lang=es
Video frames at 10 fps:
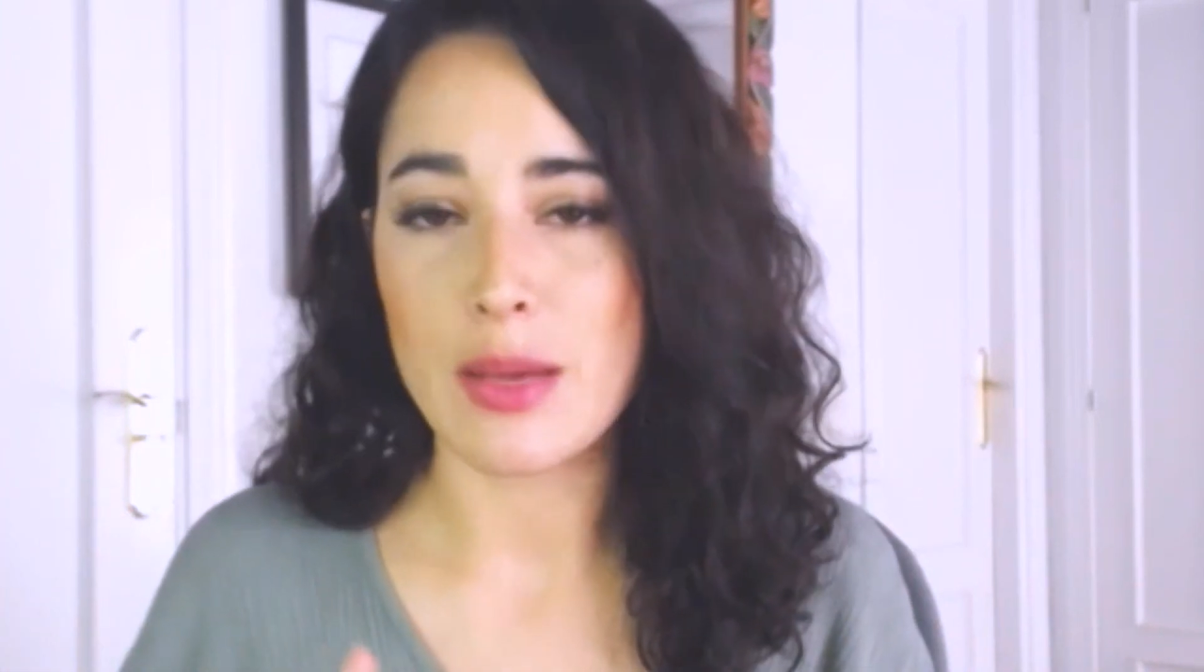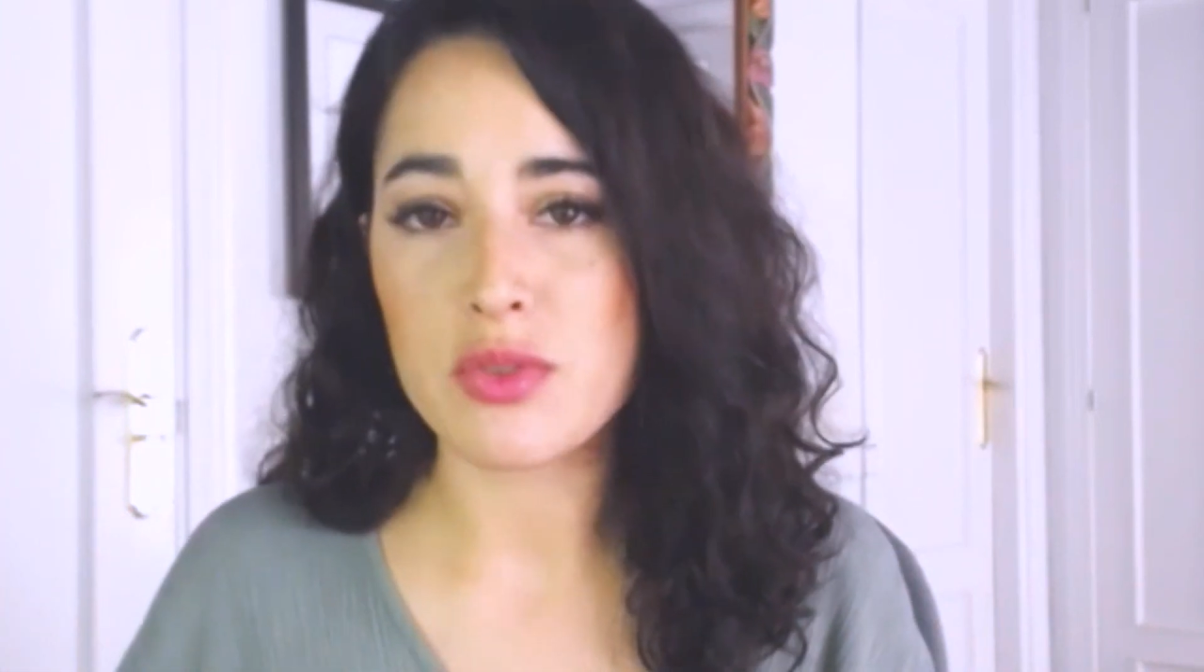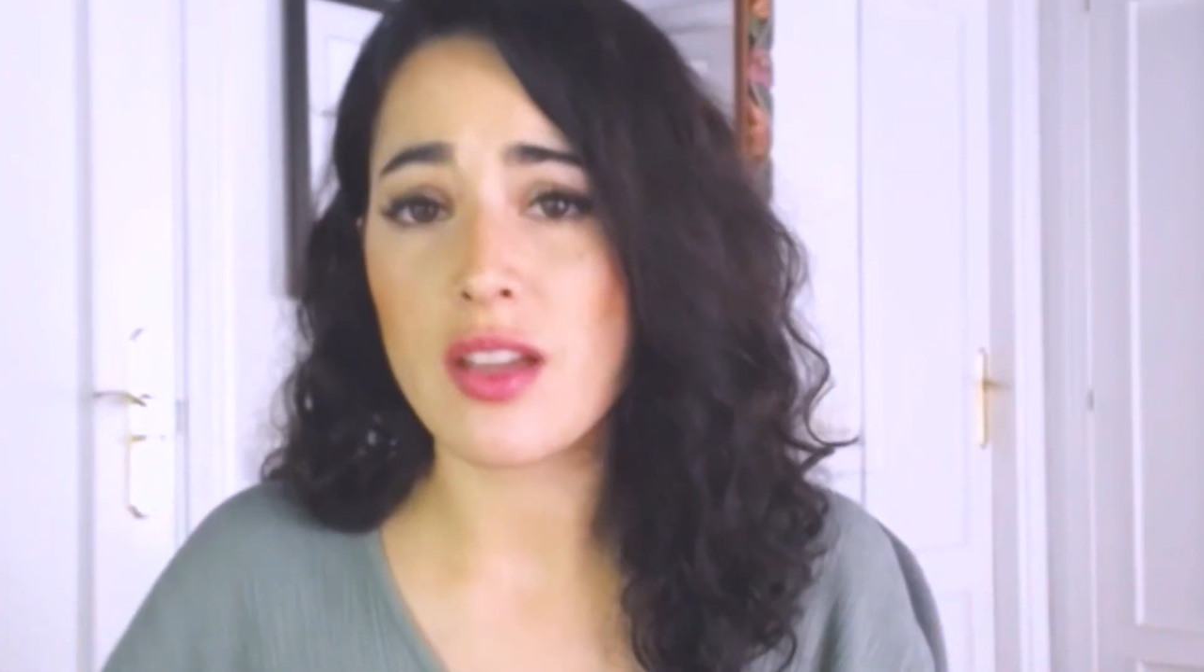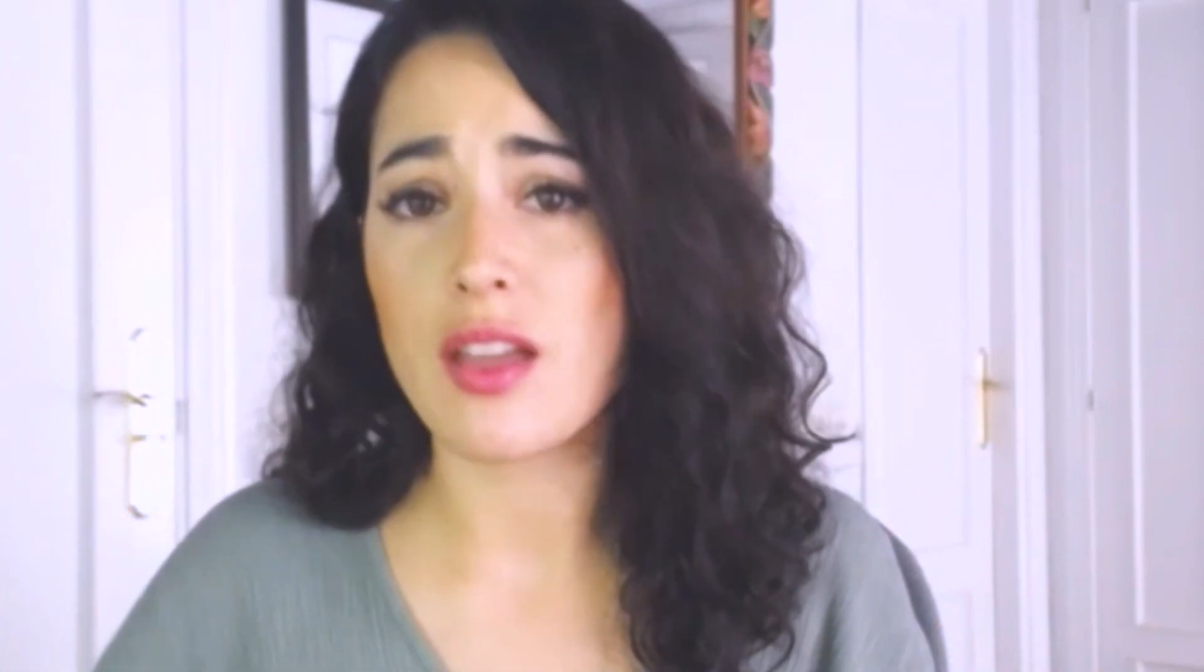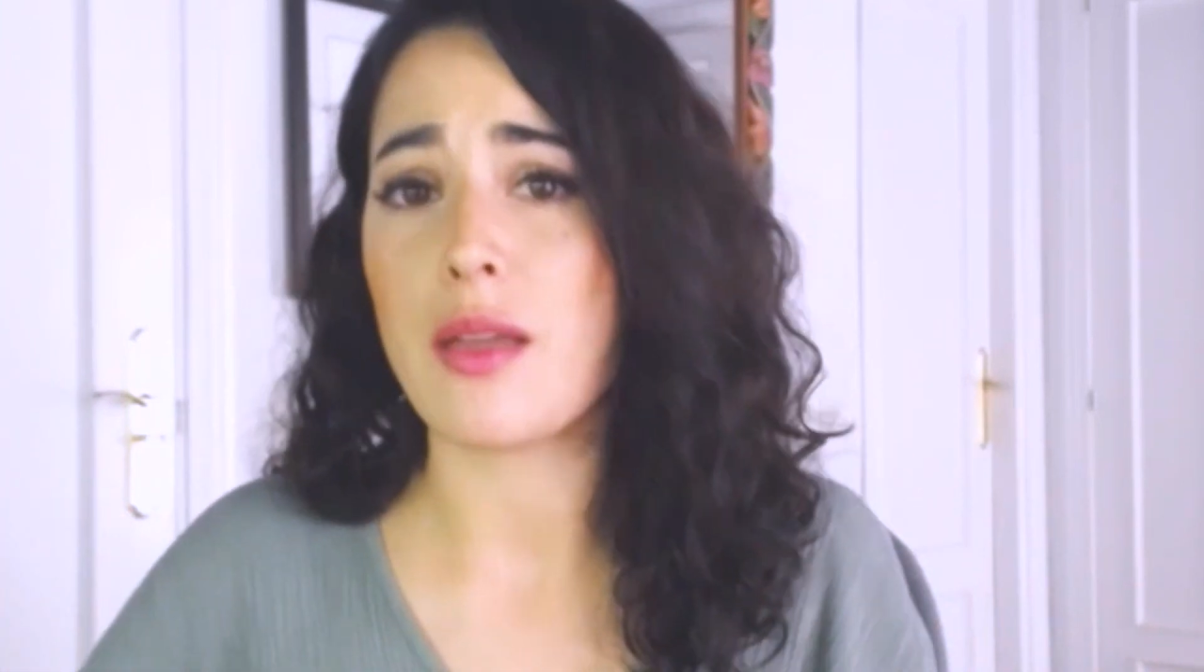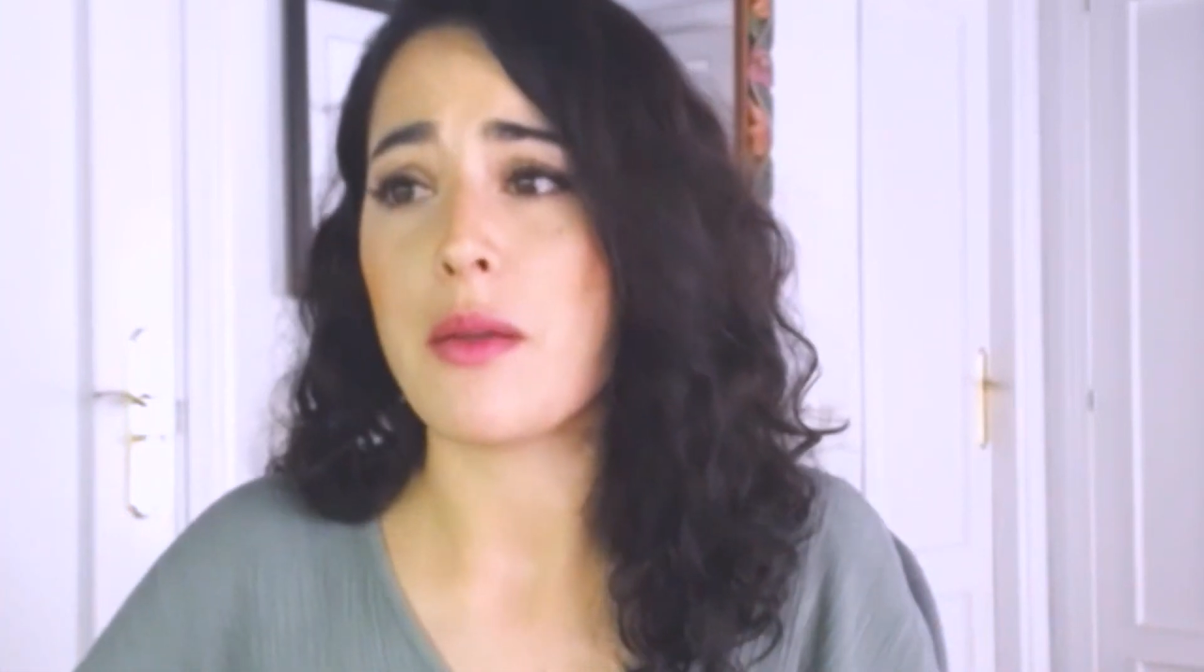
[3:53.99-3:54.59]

que estamos